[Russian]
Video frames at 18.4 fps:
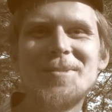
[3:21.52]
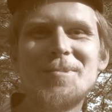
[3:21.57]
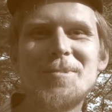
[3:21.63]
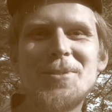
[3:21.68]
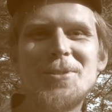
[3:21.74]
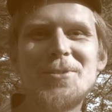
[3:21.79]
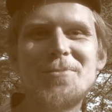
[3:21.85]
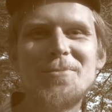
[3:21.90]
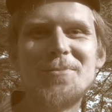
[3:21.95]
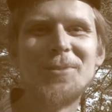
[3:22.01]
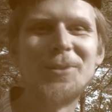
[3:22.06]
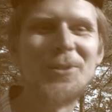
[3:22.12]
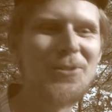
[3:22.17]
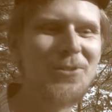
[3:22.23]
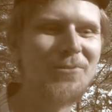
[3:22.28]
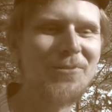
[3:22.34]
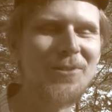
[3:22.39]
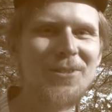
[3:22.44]
Почему мы
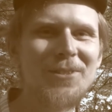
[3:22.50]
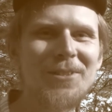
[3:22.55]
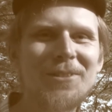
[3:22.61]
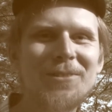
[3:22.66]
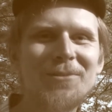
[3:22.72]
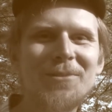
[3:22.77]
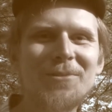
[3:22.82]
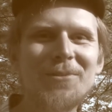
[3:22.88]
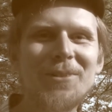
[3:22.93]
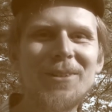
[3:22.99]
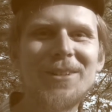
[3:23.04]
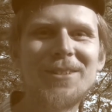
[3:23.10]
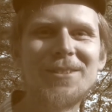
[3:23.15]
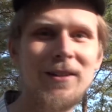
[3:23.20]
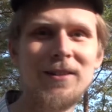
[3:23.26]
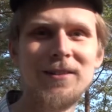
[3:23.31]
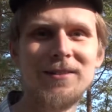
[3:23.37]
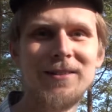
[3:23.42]
должны вырезать твою фразу?
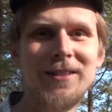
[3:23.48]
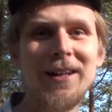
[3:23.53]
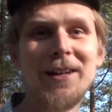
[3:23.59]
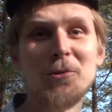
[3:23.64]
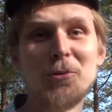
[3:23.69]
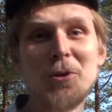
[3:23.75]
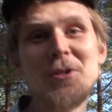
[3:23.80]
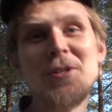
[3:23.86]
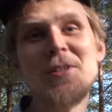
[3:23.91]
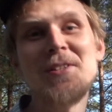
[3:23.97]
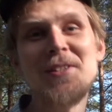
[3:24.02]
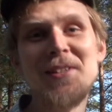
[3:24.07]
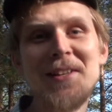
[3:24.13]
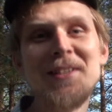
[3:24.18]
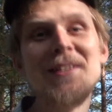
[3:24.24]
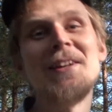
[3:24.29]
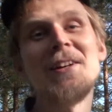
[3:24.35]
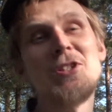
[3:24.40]
Да, у нас
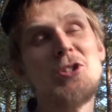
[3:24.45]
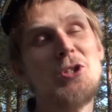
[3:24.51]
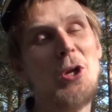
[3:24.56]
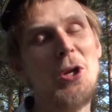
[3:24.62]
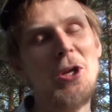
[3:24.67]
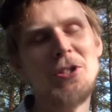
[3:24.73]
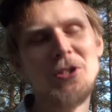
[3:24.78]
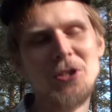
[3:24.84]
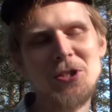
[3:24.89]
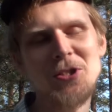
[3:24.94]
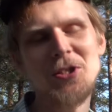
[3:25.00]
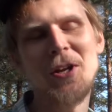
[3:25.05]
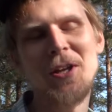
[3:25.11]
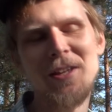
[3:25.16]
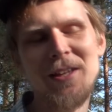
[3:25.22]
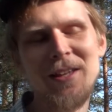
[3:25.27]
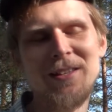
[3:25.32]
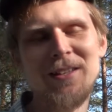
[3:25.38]
осеннее
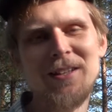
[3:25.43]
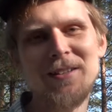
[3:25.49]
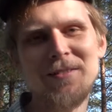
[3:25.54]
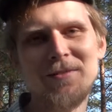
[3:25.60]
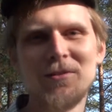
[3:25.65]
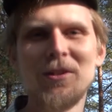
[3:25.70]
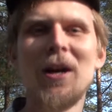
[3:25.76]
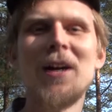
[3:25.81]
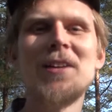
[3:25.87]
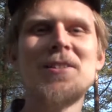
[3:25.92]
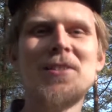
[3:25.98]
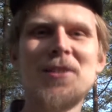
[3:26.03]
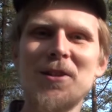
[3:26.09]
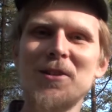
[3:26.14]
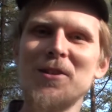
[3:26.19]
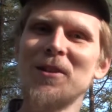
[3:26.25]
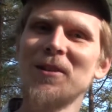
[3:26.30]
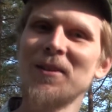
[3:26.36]
настроение.
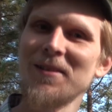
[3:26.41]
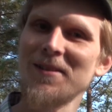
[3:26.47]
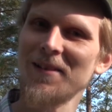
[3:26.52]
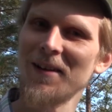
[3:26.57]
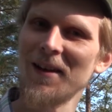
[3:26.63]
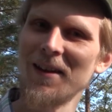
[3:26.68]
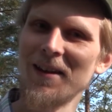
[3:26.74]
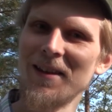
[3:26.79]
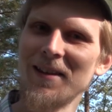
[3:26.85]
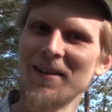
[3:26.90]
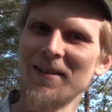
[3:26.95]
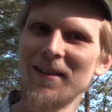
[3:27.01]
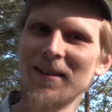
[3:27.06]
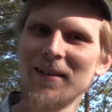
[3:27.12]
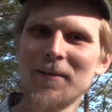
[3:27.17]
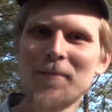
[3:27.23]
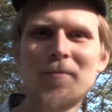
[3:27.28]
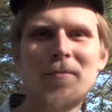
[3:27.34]
Осеннее
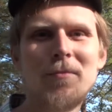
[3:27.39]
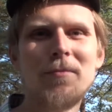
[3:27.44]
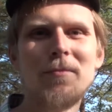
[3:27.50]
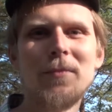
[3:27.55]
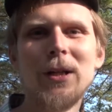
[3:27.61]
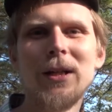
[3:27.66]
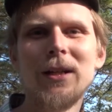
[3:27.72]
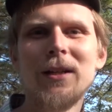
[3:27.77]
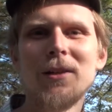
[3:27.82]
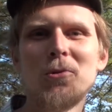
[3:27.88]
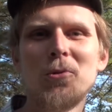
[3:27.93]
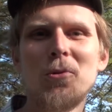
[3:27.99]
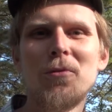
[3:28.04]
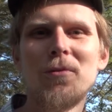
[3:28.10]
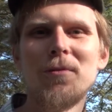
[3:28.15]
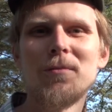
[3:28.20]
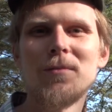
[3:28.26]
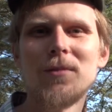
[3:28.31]
настроение. Мы
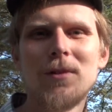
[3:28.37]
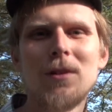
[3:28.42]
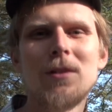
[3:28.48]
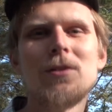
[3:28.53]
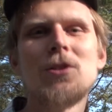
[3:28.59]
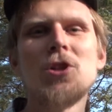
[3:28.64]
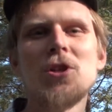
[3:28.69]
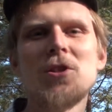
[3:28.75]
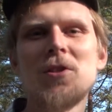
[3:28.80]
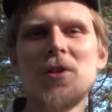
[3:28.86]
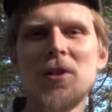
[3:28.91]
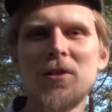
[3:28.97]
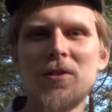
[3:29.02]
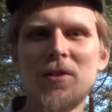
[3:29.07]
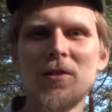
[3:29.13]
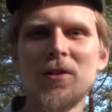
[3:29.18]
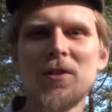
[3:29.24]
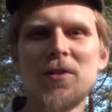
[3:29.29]
готовим... Сейчас
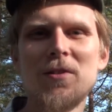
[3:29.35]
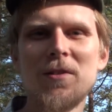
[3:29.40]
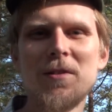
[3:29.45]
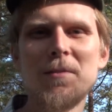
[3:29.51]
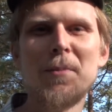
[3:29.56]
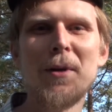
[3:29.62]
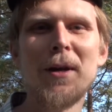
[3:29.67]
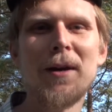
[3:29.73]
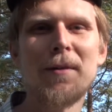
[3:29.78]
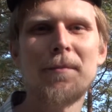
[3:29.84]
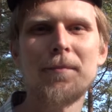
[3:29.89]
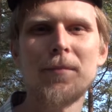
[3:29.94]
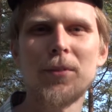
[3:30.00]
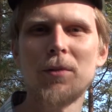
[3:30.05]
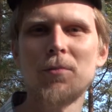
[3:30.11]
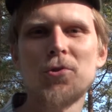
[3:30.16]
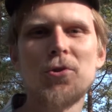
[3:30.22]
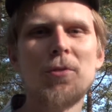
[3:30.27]
середина сентября,
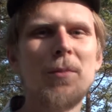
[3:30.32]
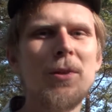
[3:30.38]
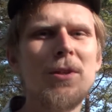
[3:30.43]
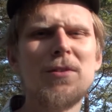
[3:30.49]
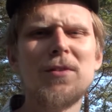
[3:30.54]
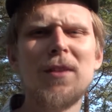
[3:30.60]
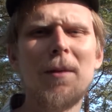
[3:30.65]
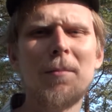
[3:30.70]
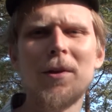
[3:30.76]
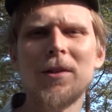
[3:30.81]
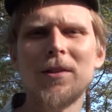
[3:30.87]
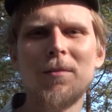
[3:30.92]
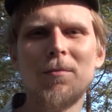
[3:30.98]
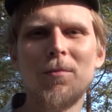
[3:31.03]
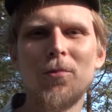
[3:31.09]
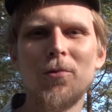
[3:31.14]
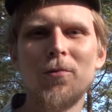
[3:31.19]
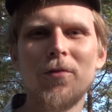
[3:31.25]
потому что мы не знаем, когда
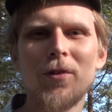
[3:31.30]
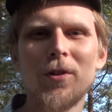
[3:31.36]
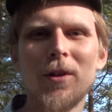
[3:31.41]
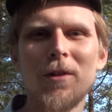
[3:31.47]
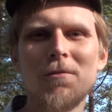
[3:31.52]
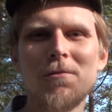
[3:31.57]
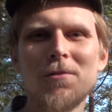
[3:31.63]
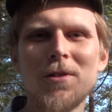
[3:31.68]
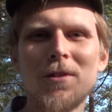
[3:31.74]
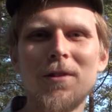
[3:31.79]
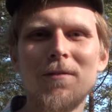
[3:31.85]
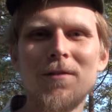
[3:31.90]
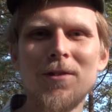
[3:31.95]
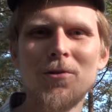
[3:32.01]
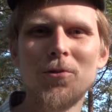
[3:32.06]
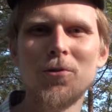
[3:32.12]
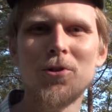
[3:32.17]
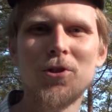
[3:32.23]
мы будем выкладывать это
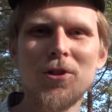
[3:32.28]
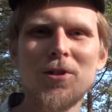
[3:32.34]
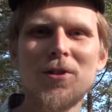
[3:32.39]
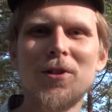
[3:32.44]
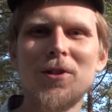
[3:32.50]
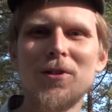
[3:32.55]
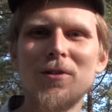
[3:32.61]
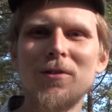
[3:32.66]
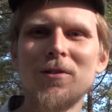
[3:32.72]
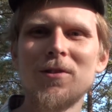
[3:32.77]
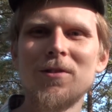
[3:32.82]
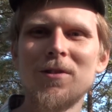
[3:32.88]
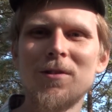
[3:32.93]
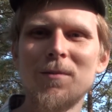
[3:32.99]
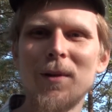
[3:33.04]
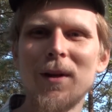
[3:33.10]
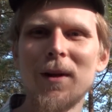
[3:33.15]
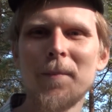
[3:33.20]
видео. Сейчас середина
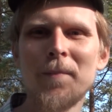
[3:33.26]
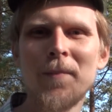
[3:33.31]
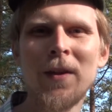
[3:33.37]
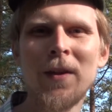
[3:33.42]
сентября.